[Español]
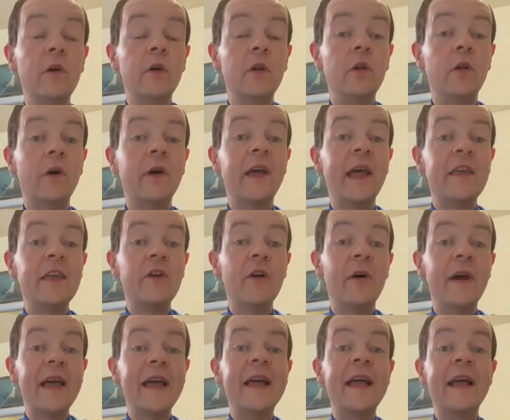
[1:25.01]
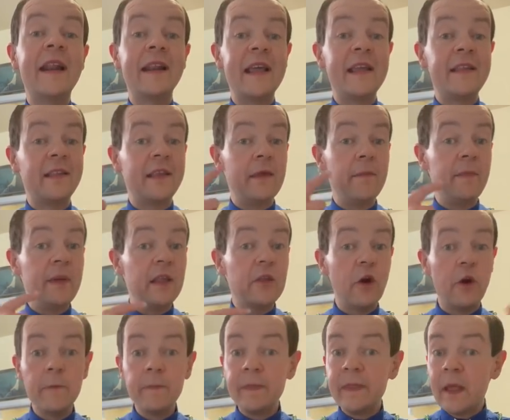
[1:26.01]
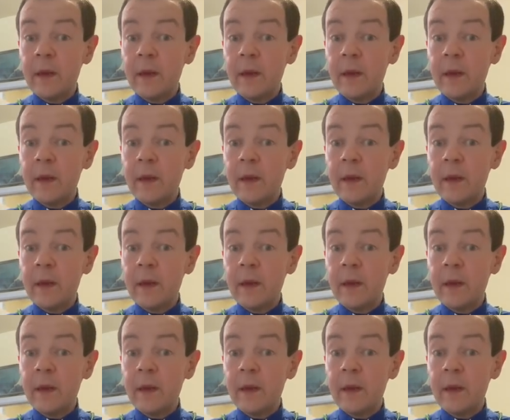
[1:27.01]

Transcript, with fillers: lo que yo he recibido.